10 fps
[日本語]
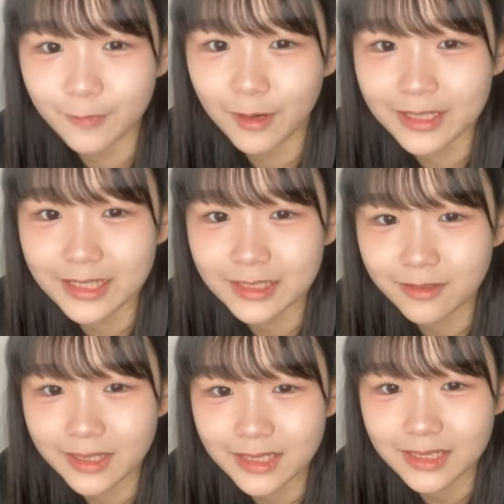おはちち
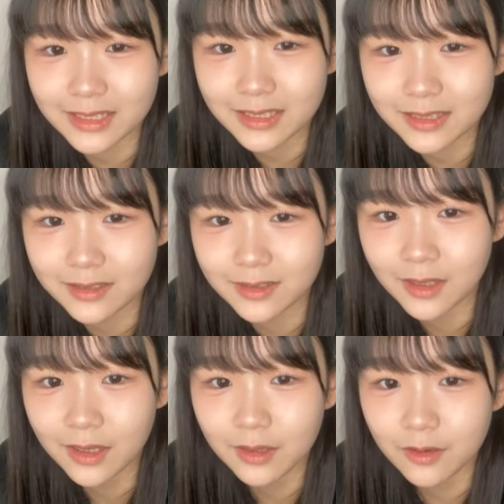おはちち
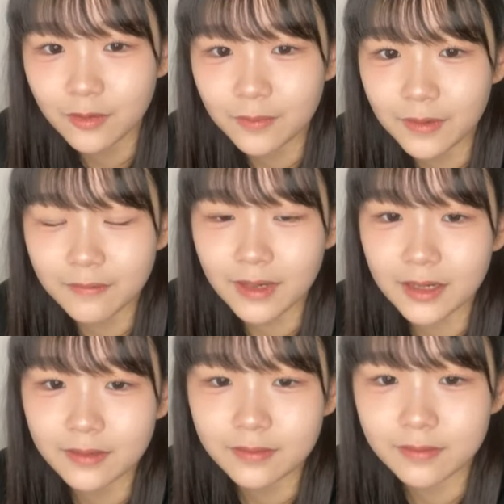こんばんは